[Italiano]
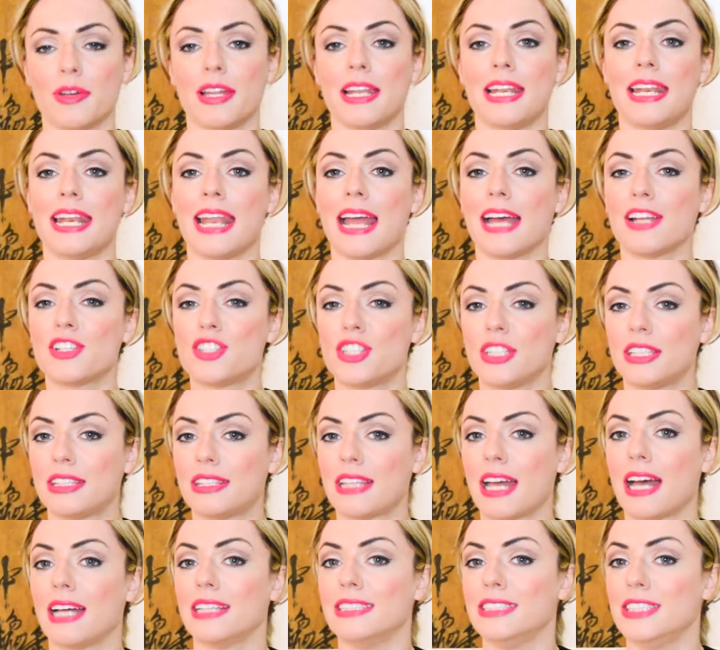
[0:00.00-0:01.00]
La
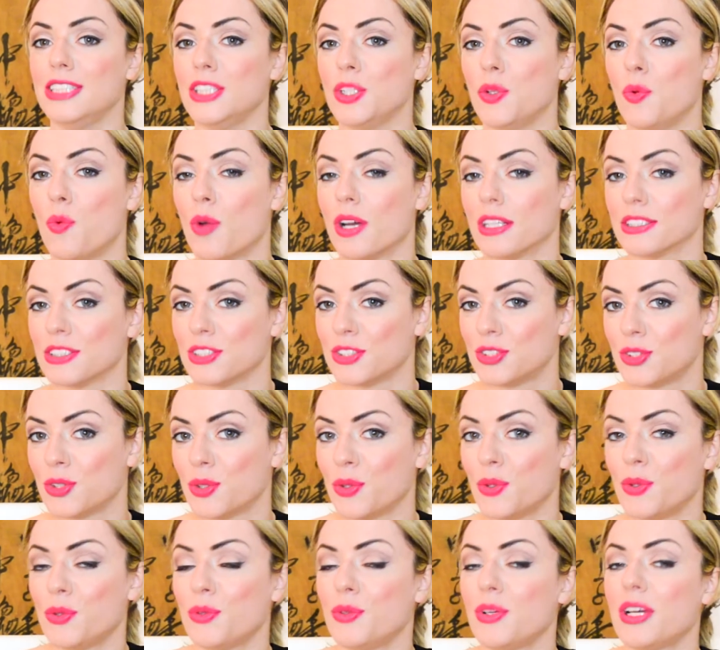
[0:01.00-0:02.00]
città di
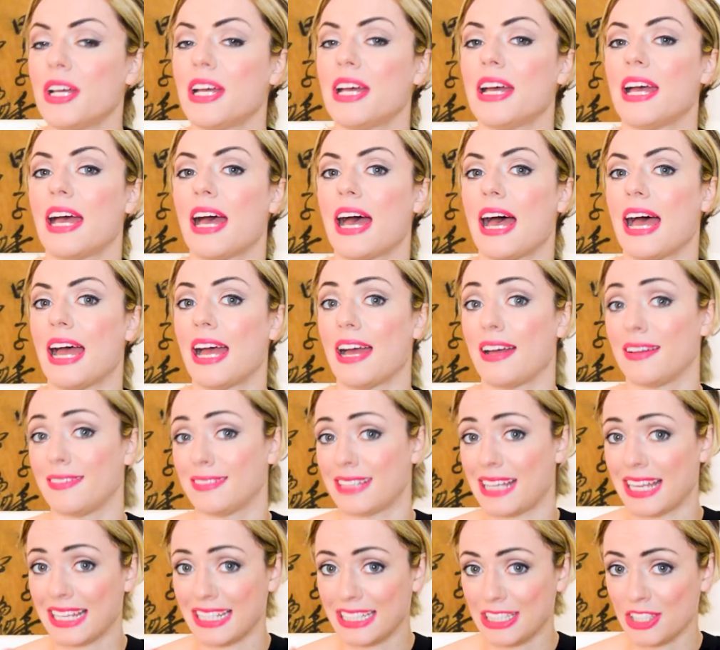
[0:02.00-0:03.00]
Guangzhou a
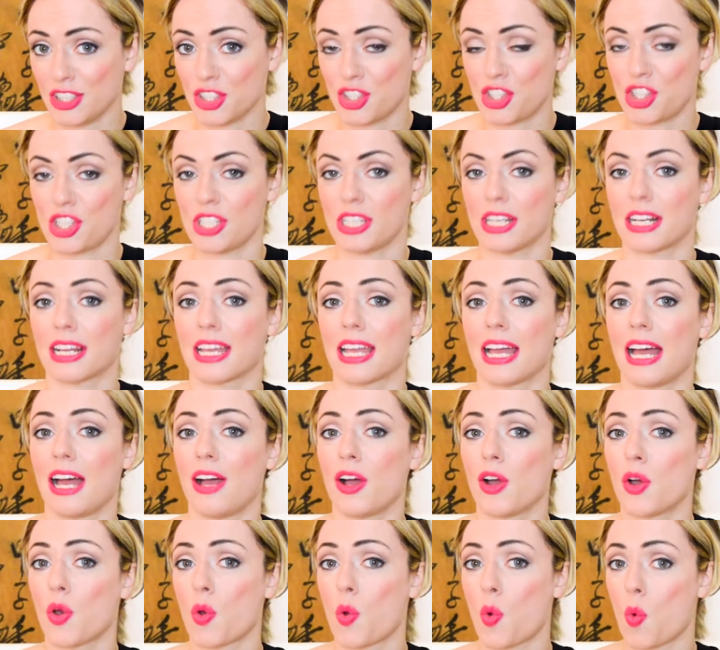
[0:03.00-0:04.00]

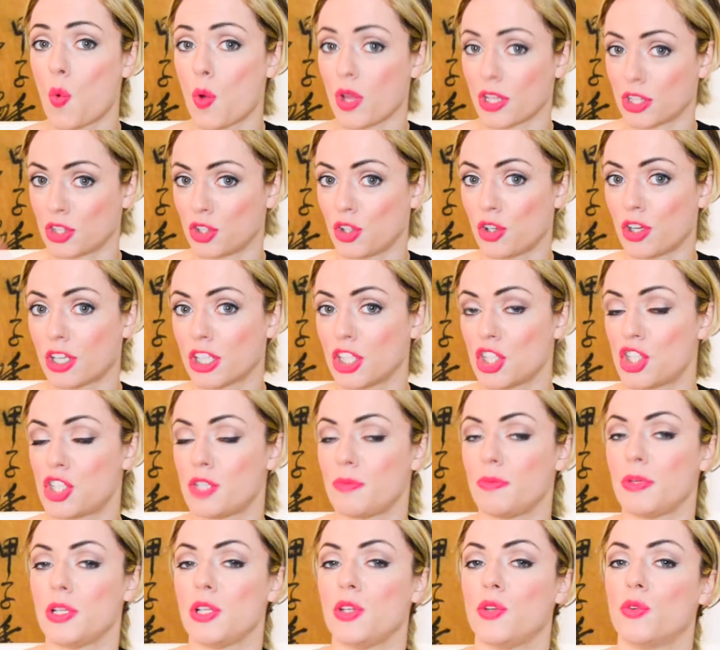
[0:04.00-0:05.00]
all'incirca 14
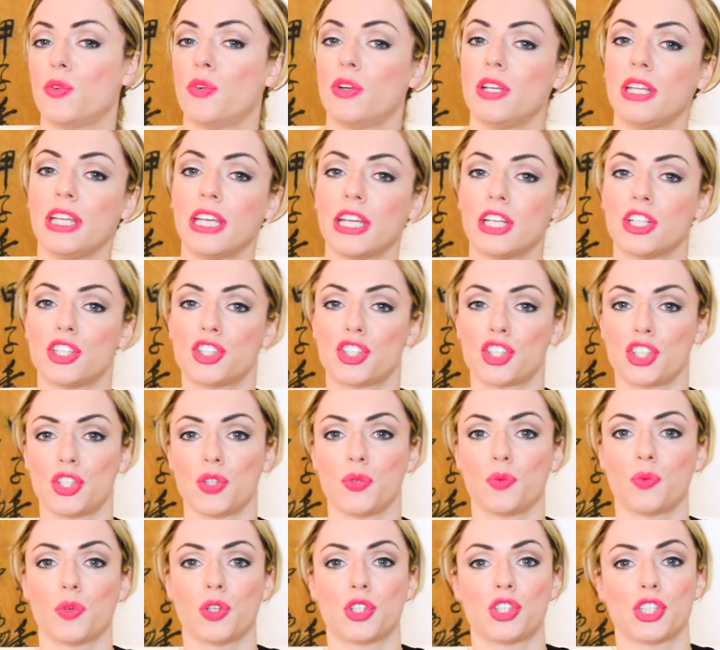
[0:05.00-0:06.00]
milioni e
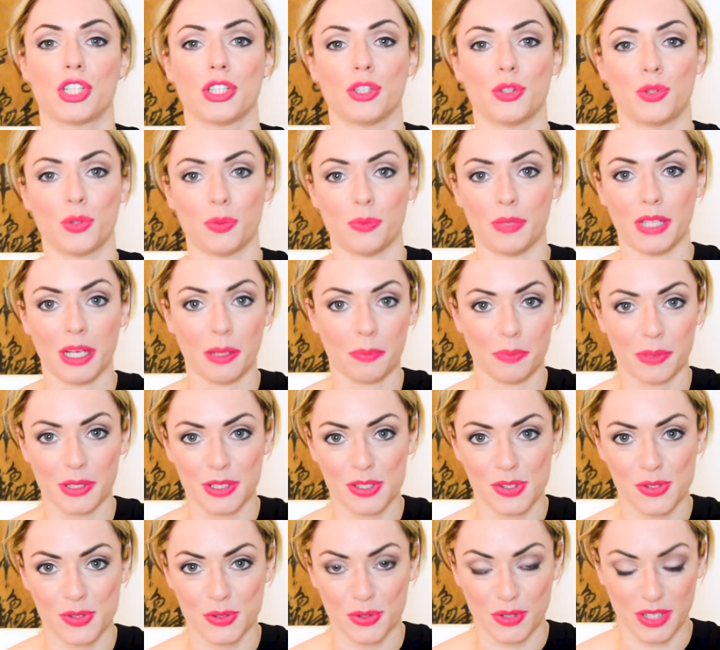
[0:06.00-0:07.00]
500 mila
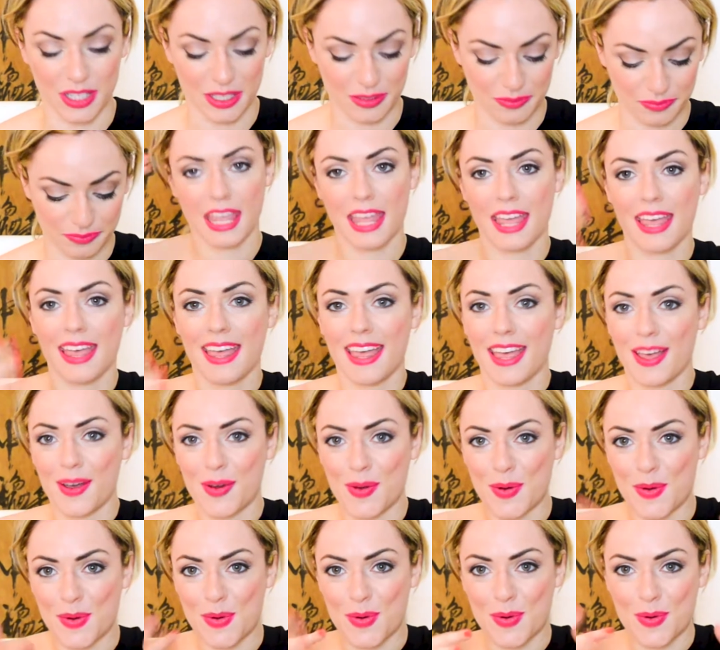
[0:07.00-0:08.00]
persone.
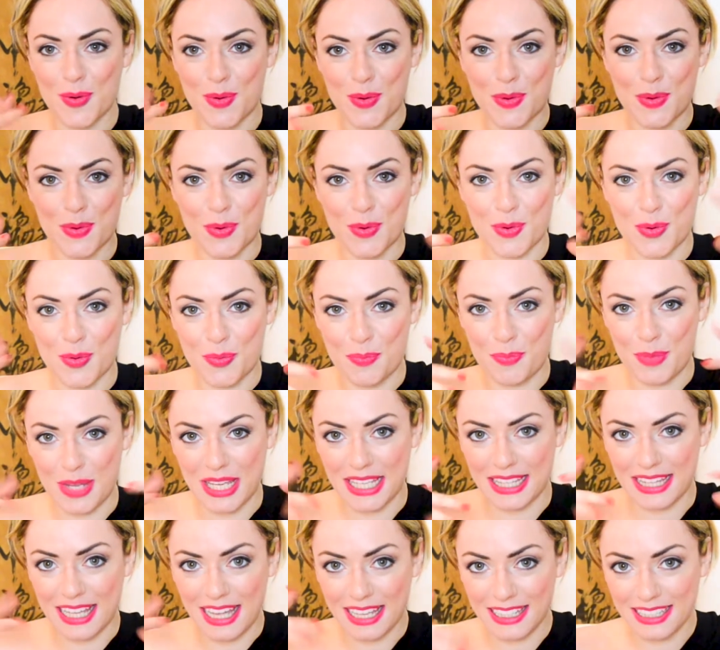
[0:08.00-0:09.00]
Oh,
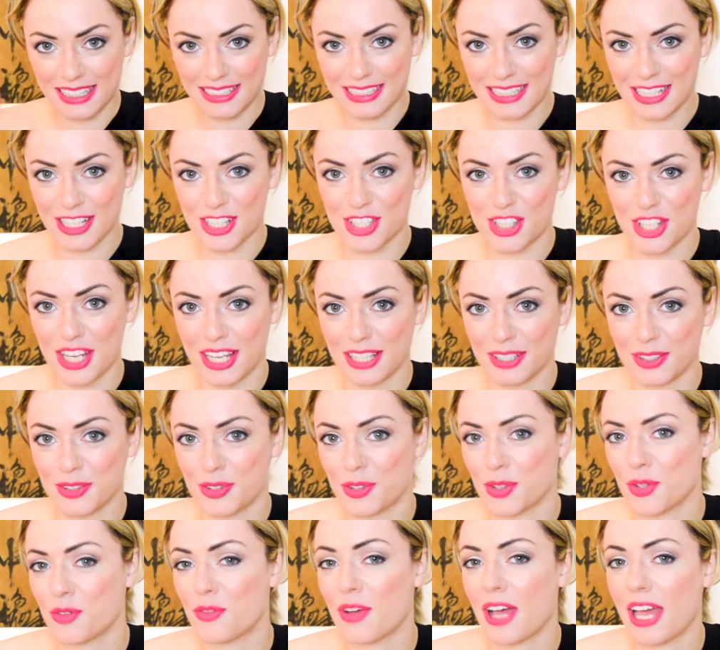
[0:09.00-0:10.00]
medaglia
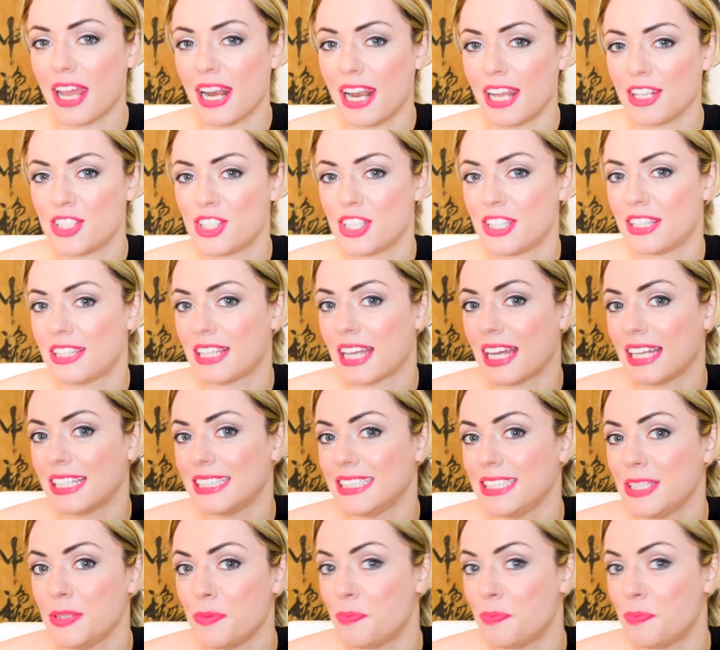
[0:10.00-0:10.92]
d'argento va alla città di